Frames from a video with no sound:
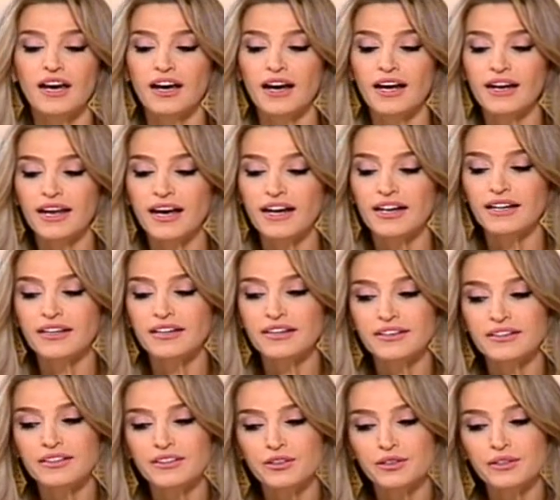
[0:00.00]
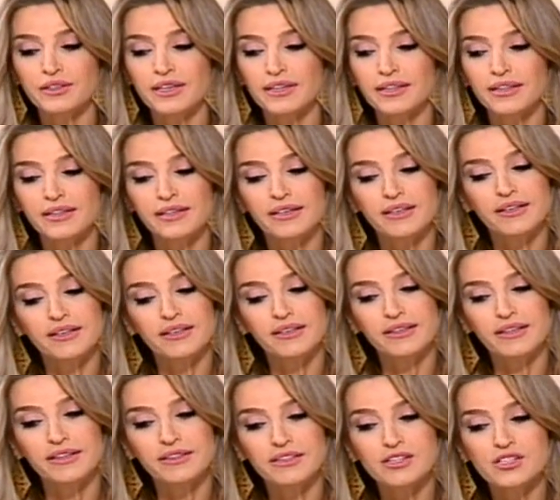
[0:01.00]
هلا آه،
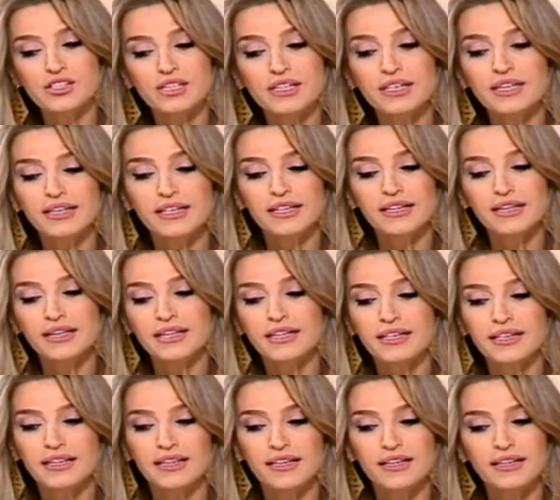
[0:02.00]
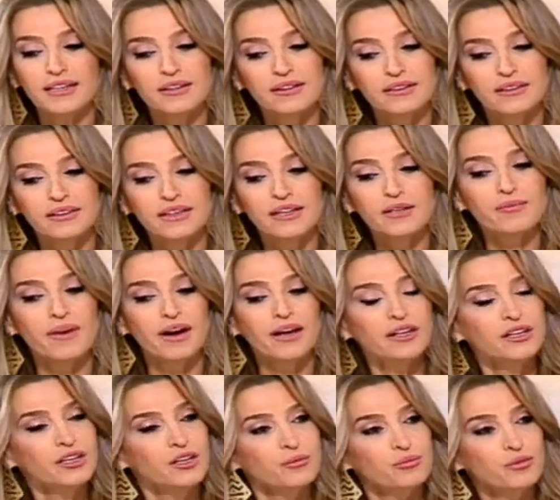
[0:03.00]
التشكيله هي
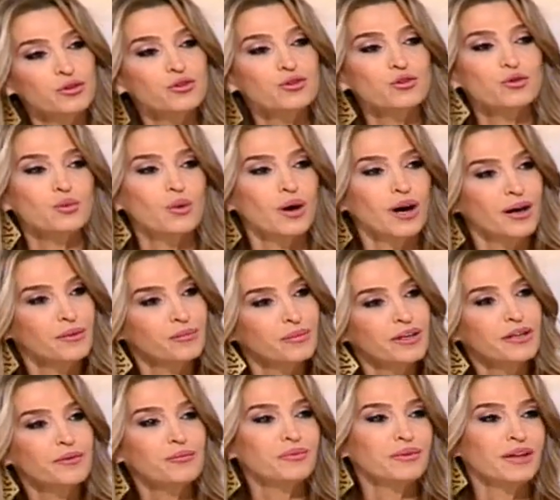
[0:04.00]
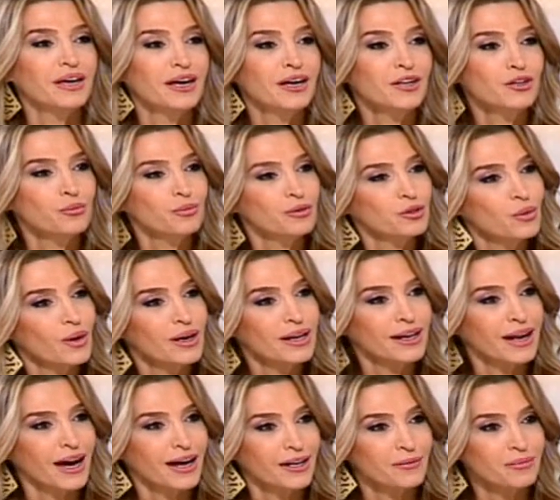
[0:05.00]
دائما بينطروها بلبنان وبدول
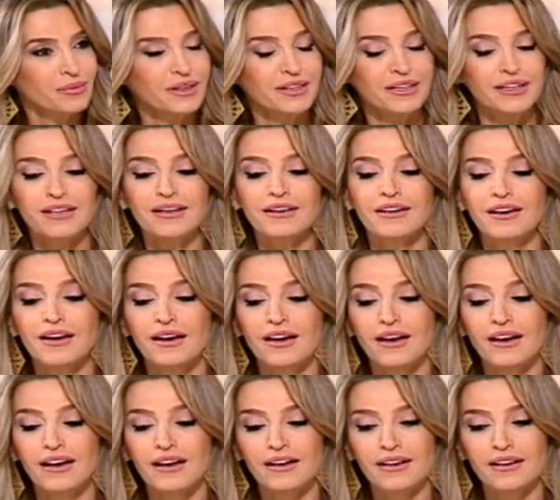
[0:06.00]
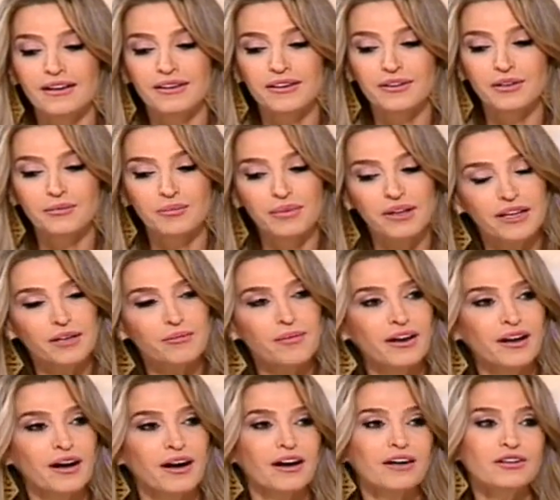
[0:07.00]
العربيه آه،
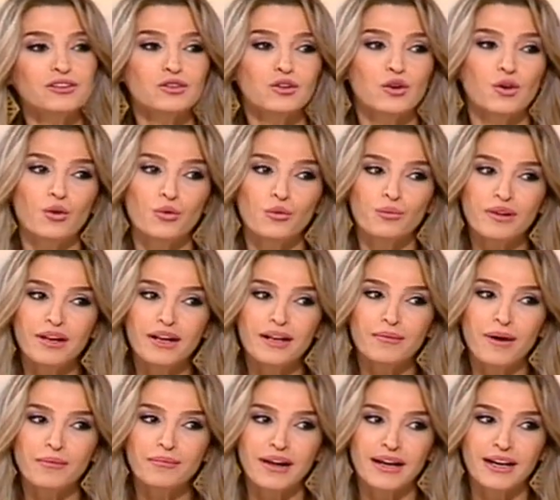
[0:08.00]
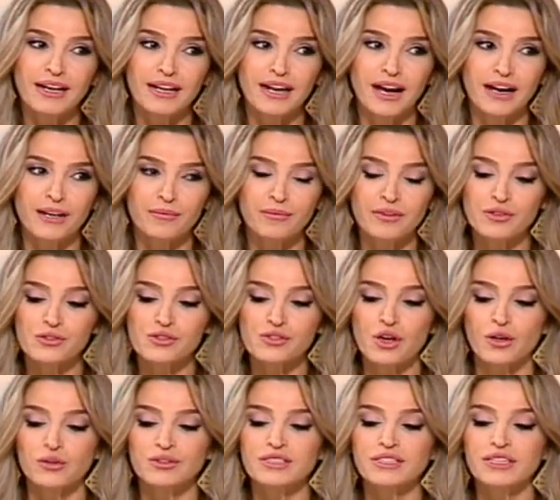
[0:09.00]
بالامارات وبالمملكه العربيه
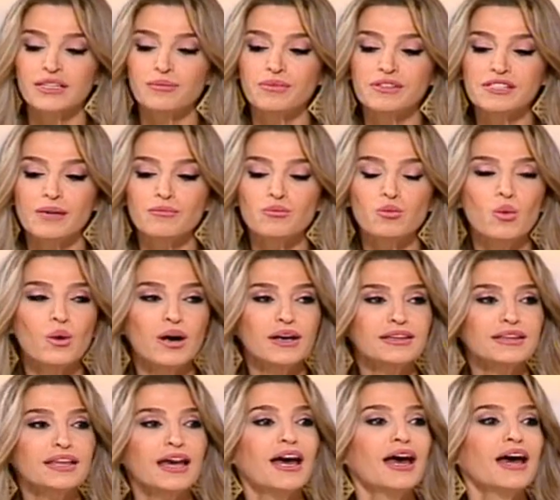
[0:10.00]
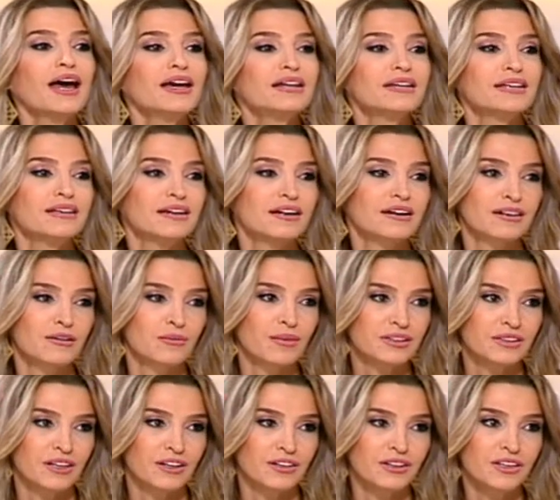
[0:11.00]
السعوديه بسموها تهاني
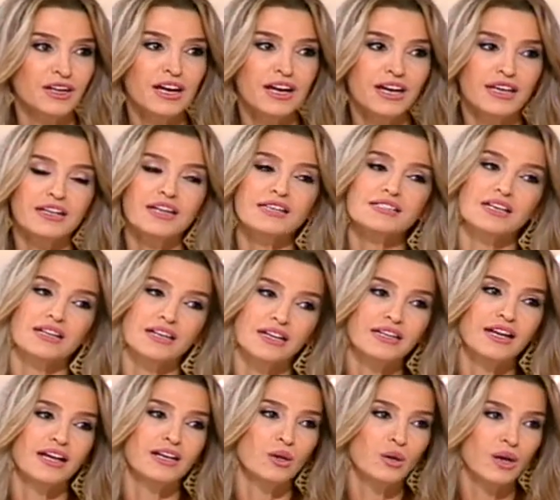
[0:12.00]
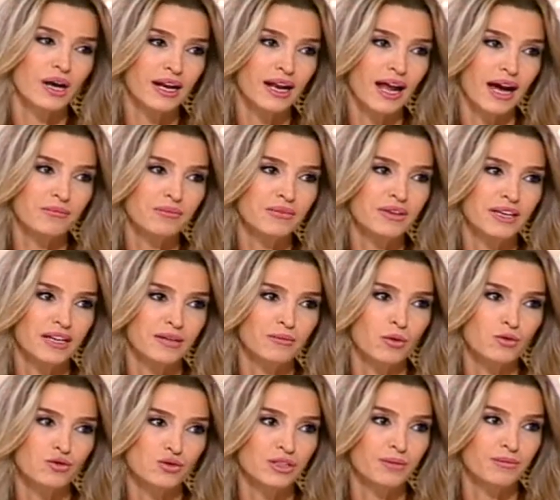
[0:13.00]
رمضان مم. نظرا للغه العاميه
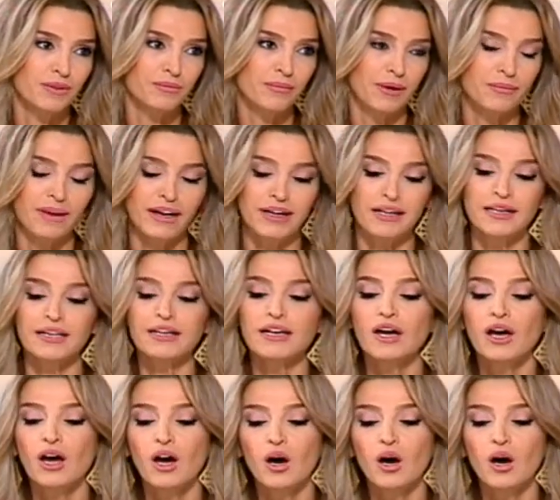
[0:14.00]
الموجوده بالمملكه